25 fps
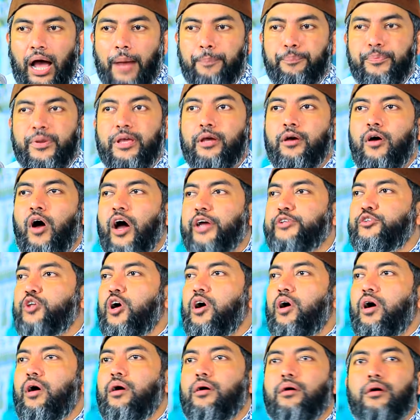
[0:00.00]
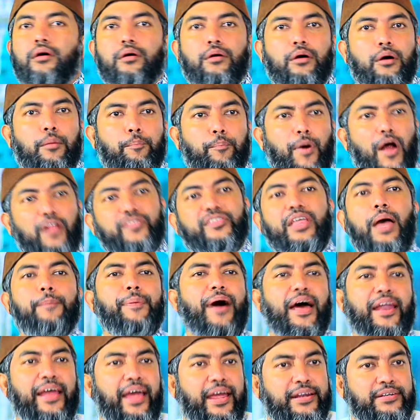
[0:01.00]
আপনি হয়তো বলতে
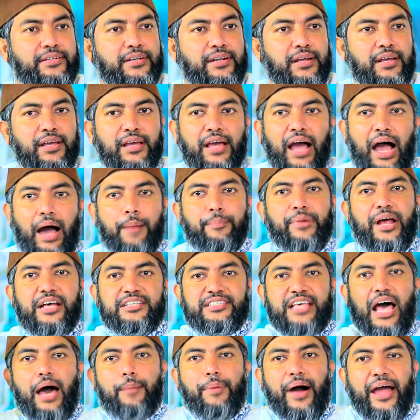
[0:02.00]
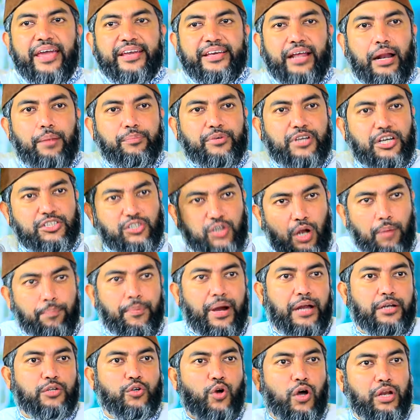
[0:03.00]
পারেন আমরা সাহবাইকরামকে
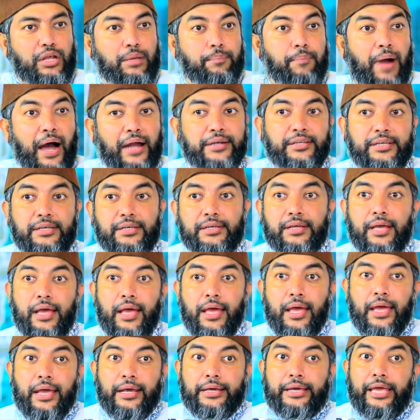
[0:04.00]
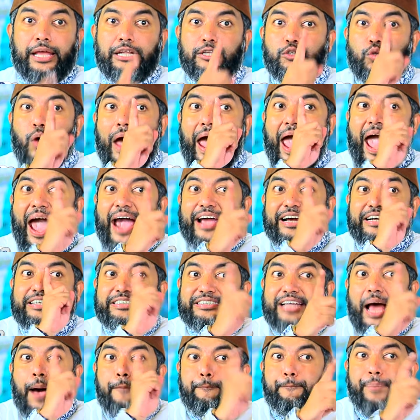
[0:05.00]
সম্মান করি মানি কিন্তু
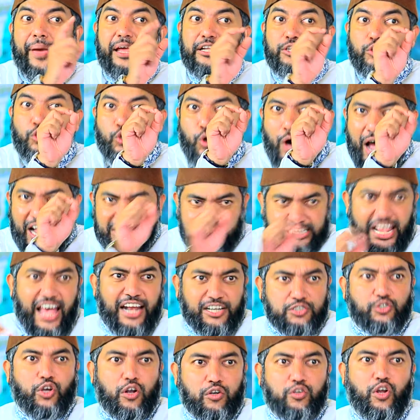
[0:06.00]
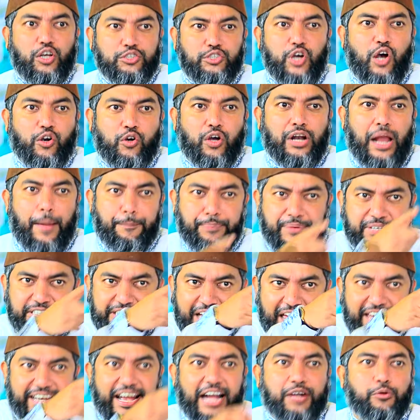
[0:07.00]
একটা বিন্দু আসার জন্য যখন আপনি
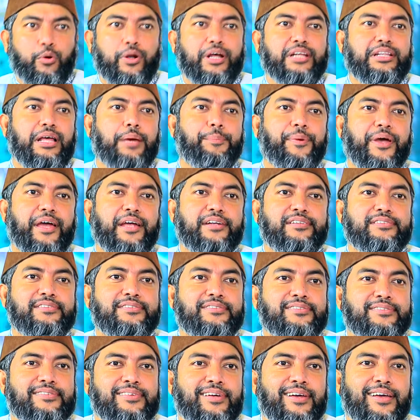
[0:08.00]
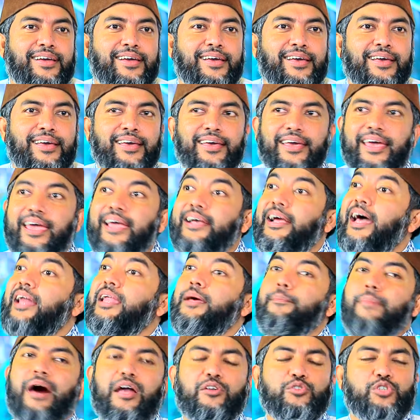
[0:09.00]
জায়গা করে দেবেন
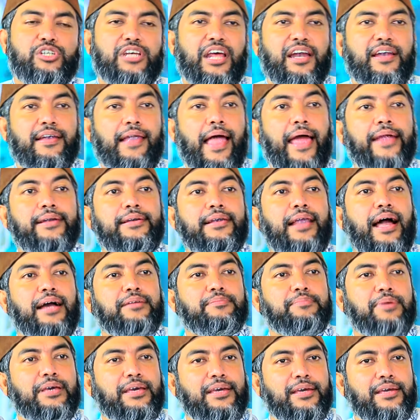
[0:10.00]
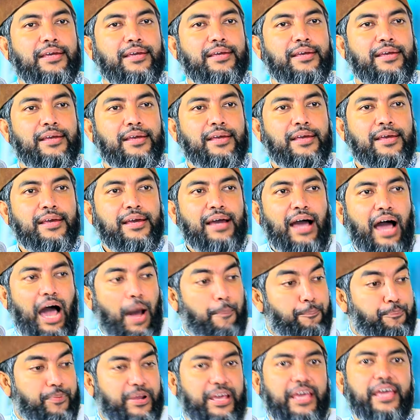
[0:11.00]
এখানে মানুষের লাইন লাগবে
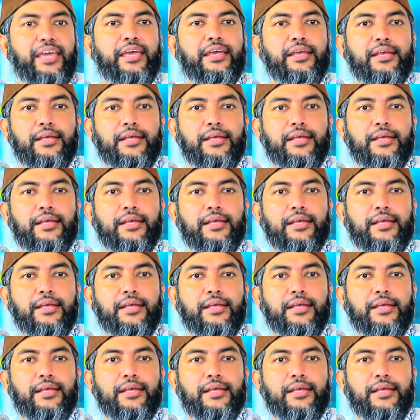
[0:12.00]
আপনি